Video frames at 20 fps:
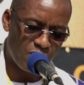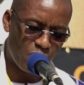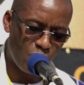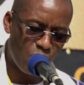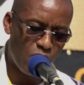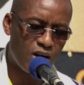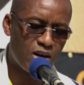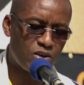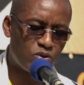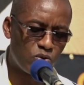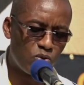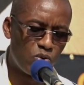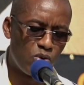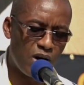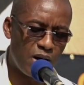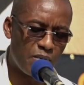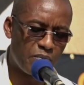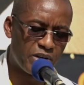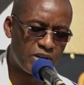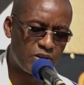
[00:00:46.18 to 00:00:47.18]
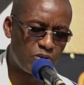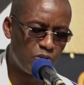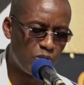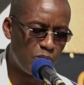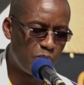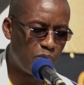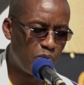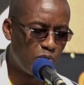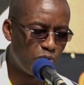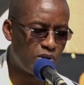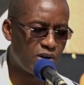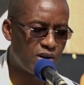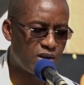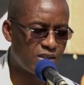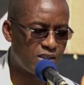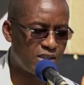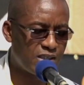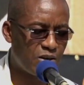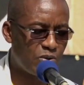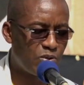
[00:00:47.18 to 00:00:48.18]
Ouagadougou abrite le plus
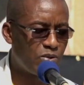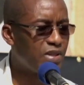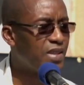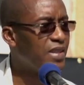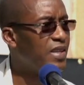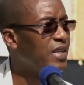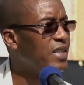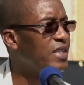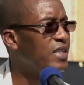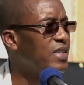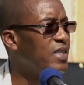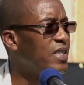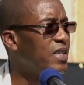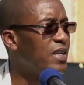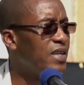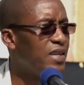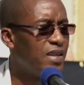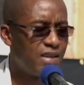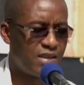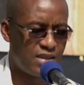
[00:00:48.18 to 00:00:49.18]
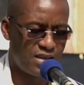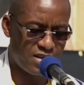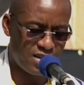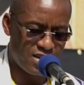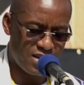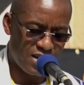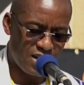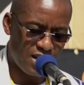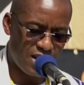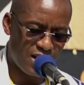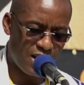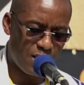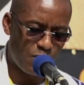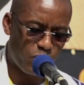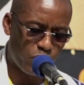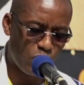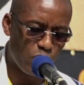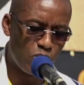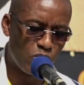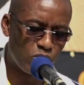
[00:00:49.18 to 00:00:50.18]
grand salon dédié à la
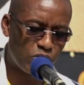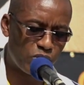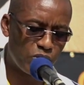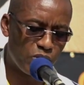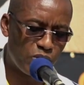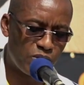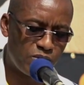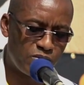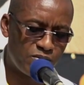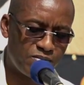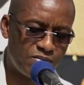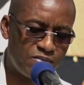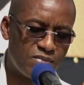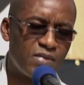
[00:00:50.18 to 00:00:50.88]
promotion,